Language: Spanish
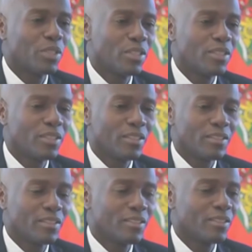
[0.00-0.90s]
las
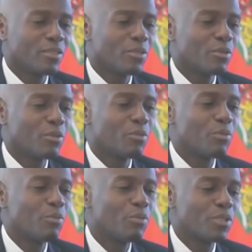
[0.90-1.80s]
constantes
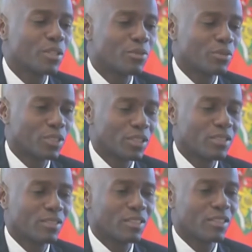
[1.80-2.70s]

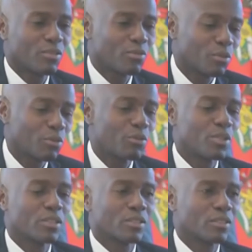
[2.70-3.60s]
manifestaciones de
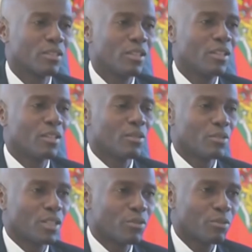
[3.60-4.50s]
rechazo, las
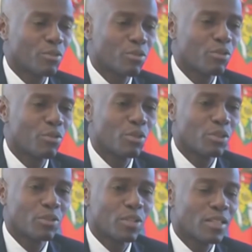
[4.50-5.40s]
constantes
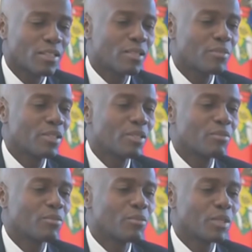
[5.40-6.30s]
eh,
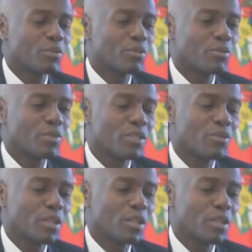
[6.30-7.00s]
posposiciones del